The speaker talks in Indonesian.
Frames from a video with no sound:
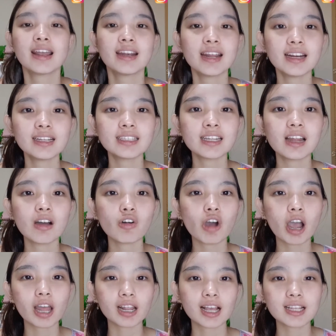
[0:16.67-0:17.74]
Nah di sini aku
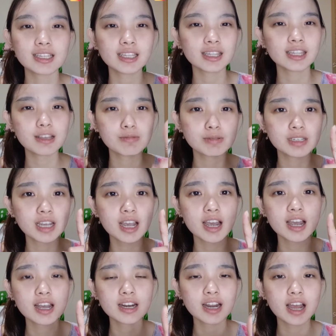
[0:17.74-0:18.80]
akan kasih
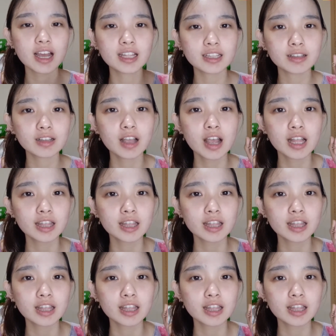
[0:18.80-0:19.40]
tipsnya dan